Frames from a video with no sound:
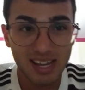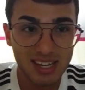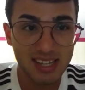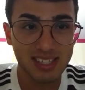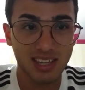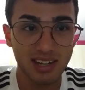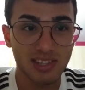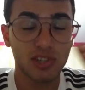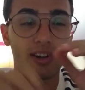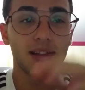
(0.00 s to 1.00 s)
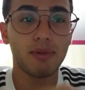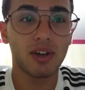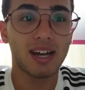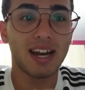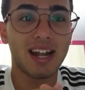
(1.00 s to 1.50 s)
iscrizione al mio
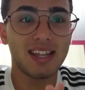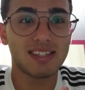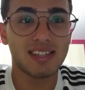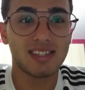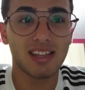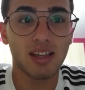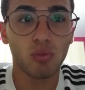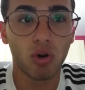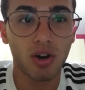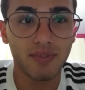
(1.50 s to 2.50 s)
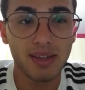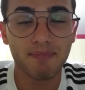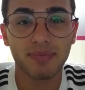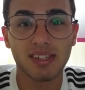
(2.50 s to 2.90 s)
canale se siete nuovi,